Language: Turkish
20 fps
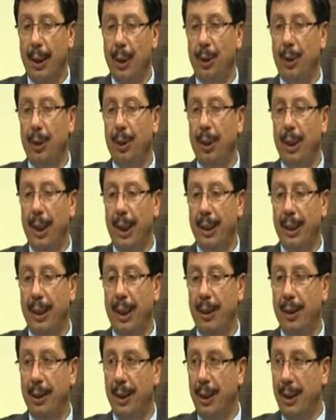oyunlardan
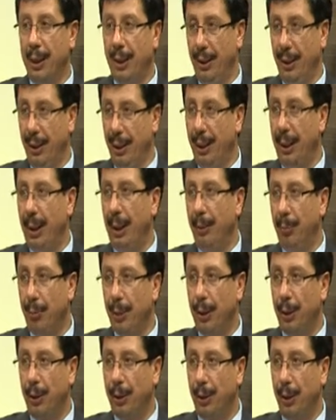sıkılırken bir
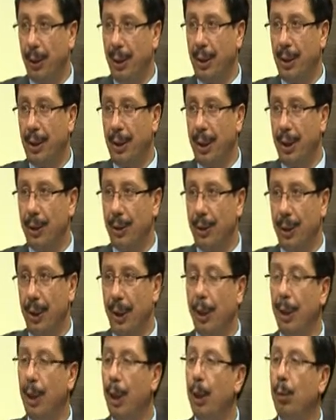iki oynadıktan sonra
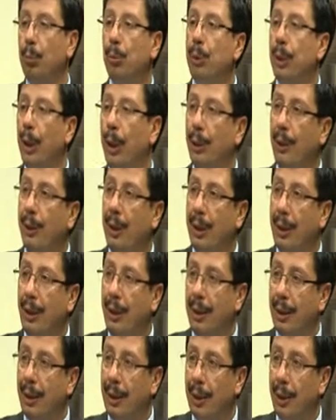bunlar öyle değil.
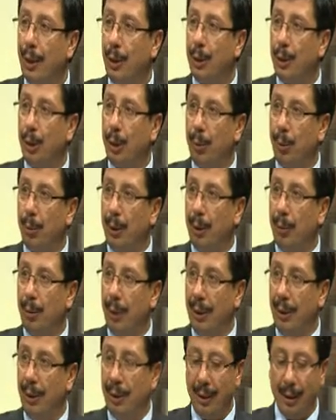Çünkü
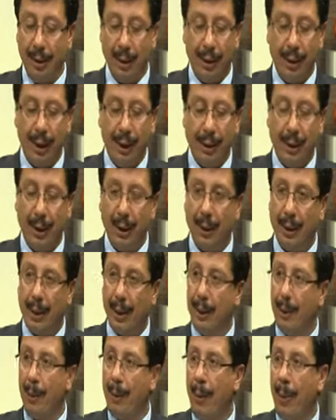bilimin e, gerçekten
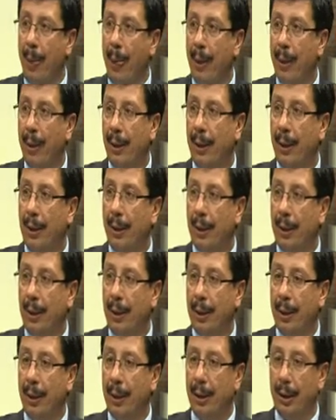
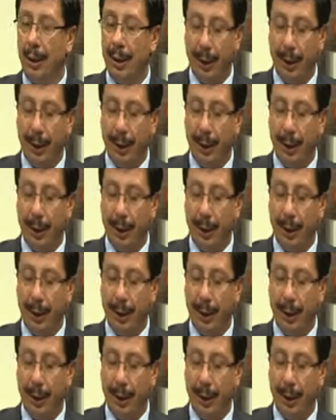ee,